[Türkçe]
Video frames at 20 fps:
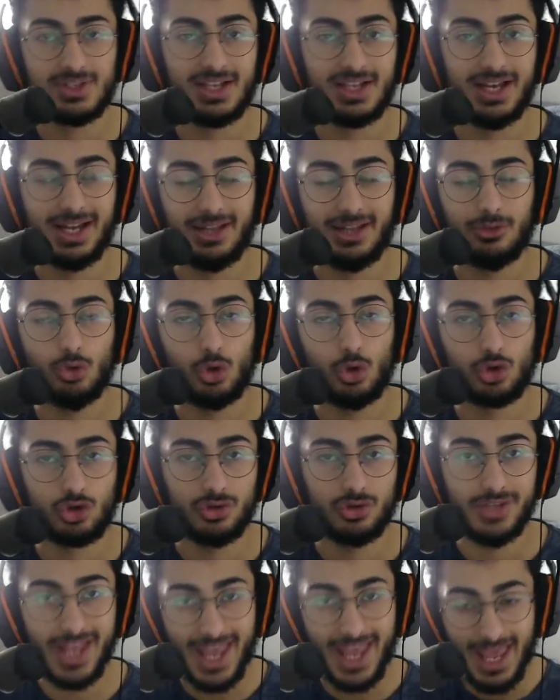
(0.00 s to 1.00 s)
garanti
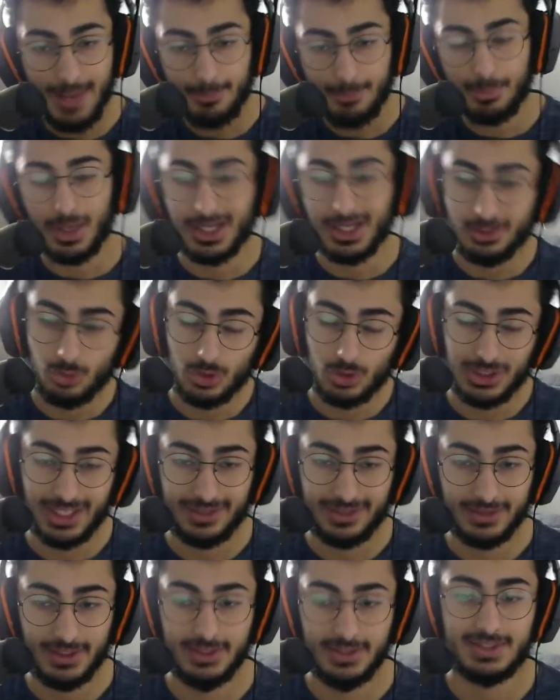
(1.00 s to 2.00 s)
olsun diye. En pahalı
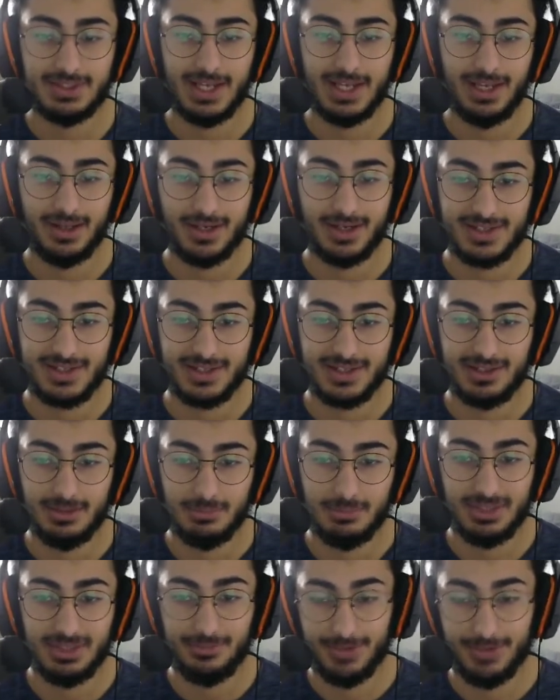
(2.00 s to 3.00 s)
olanla şey arasında
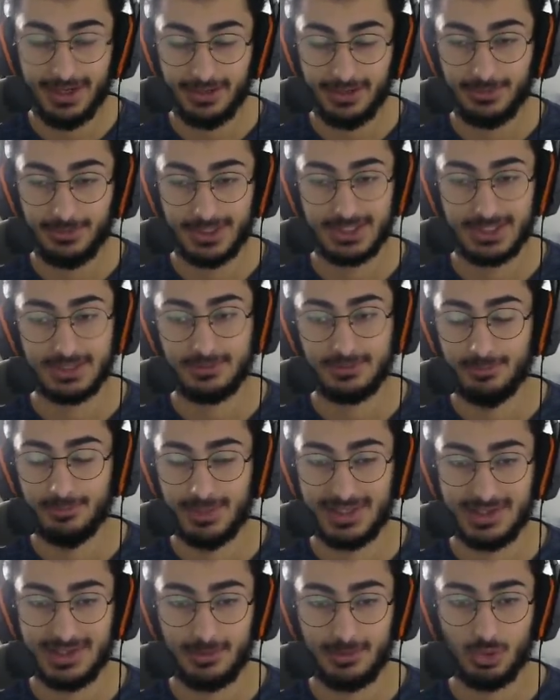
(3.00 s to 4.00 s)
bir fark var.
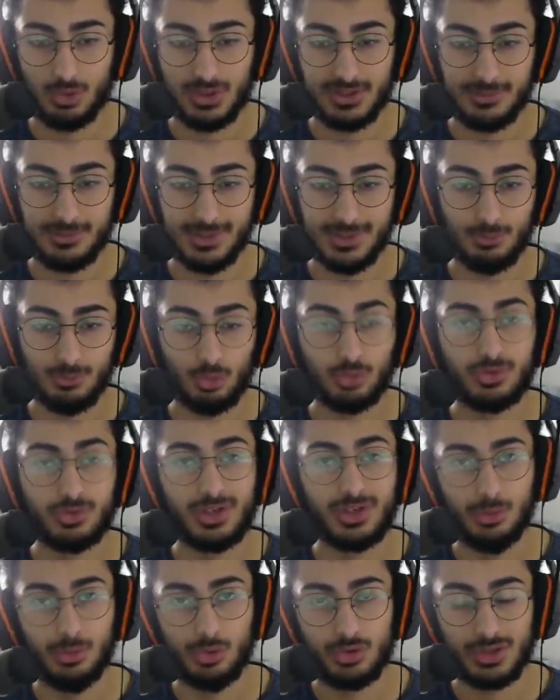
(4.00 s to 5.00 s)
Mesela burası benim
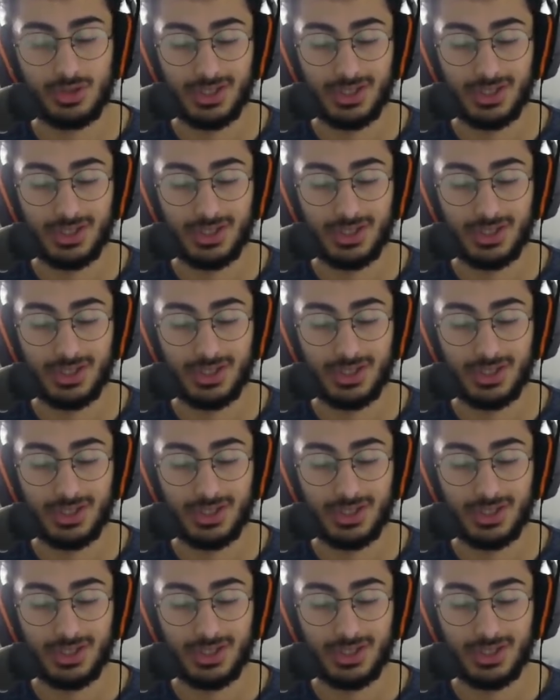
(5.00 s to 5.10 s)
ultra lüks